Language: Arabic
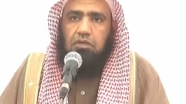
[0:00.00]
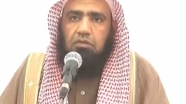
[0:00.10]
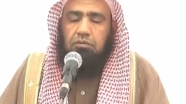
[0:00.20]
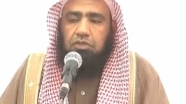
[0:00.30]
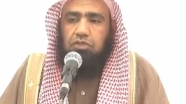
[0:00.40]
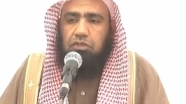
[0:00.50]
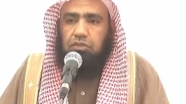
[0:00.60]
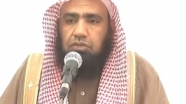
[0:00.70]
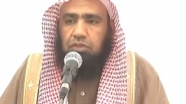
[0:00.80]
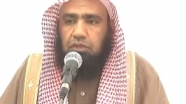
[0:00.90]
وبشر
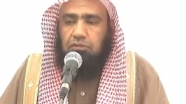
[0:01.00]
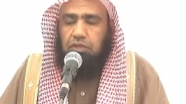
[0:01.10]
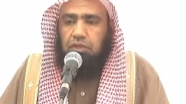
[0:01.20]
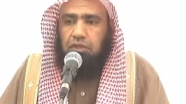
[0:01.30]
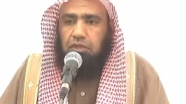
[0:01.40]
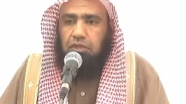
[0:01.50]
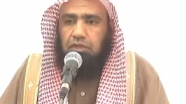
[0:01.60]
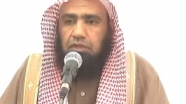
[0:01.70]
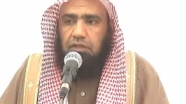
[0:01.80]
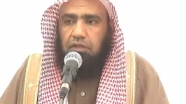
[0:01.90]
الصابرين
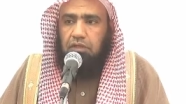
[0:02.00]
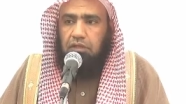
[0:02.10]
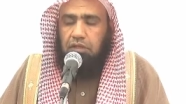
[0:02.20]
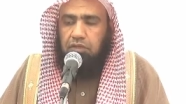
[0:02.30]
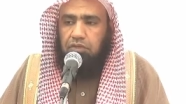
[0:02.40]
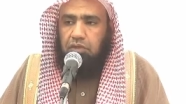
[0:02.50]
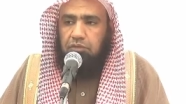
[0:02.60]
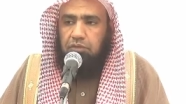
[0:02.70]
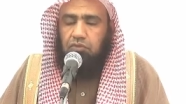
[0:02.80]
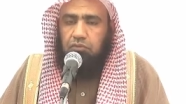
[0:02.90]
الذين إذا
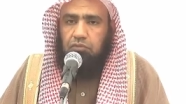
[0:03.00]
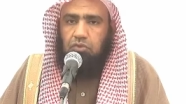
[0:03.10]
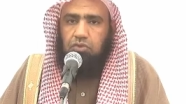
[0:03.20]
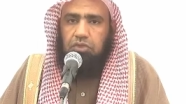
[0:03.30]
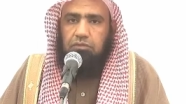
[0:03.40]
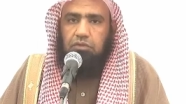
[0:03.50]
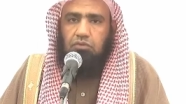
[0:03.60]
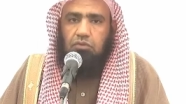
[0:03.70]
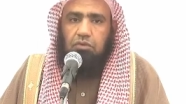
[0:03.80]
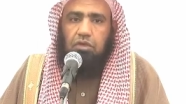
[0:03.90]
أصابتهم مصيبة